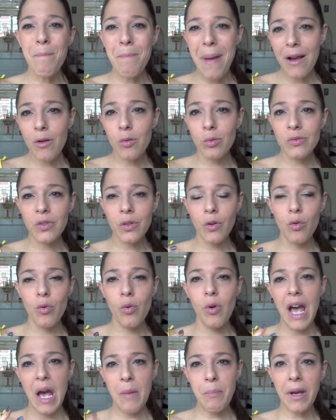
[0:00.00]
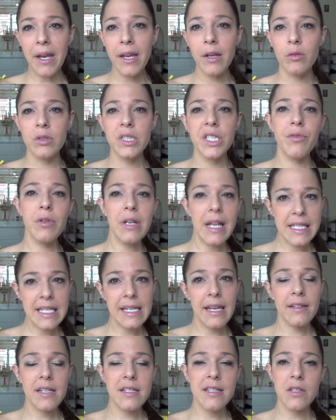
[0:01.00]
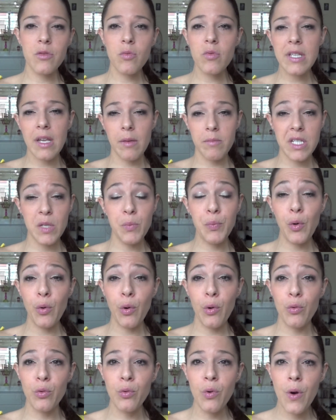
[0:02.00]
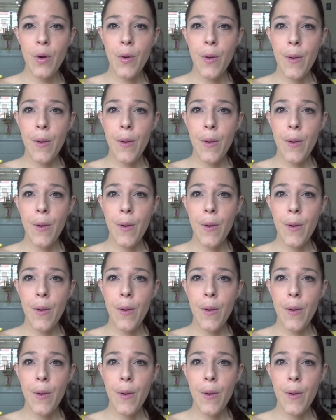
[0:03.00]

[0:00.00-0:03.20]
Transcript: Par contre, le après, au niveau de la cicatrisation, c'est un petit peu relou.